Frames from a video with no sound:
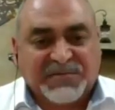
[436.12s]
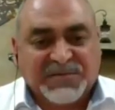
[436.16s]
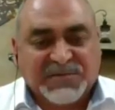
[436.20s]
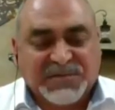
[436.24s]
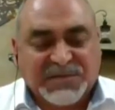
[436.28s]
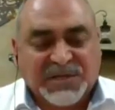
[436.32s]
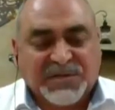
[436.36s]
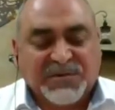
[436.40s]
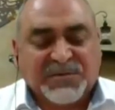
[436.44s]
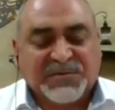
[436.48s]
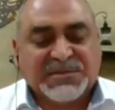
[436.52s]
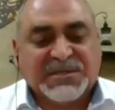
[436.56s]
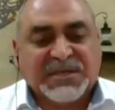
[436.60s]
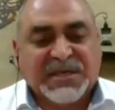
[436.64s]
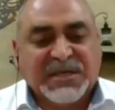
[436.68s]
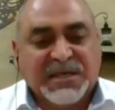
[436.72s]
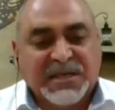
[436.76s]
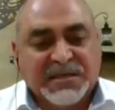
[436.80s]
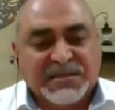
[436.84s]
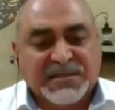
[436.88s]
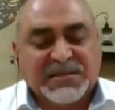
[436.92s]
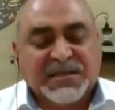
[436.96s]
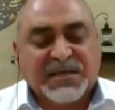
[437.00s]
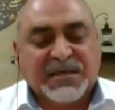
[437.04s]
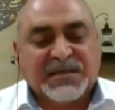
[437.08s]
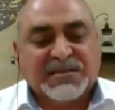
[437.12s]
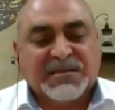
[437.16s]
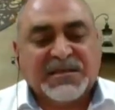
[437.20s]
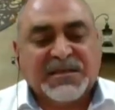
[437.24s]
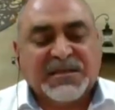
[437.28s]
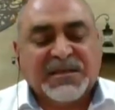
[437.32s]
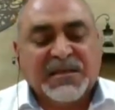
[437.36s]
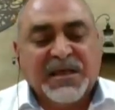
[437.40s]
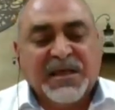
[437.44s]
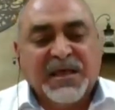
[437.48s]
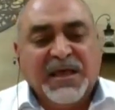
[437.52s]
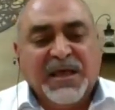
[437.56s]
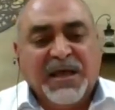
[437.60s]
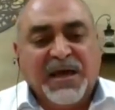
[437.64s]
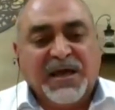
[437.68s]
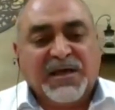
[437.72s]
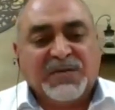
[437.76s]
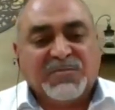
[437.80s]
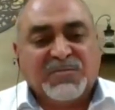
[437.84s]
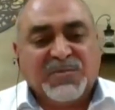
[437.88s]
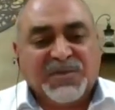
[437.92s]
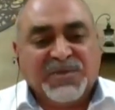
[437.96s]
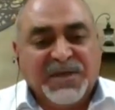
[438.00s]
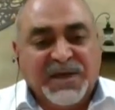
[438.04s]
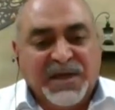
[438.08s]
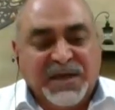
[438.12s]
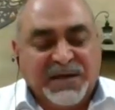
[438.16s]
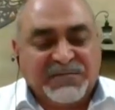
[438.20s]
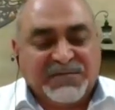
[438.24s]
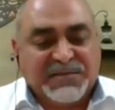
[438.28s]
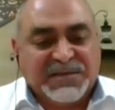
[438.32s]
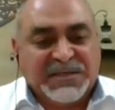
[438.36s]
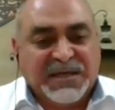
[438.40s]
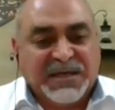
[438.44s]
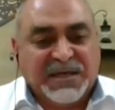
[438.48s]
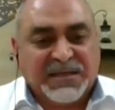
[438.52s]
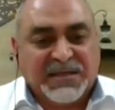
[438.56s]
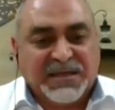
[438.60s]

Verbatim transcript: أسرة وبالتالي نتحدث عن مضاعفة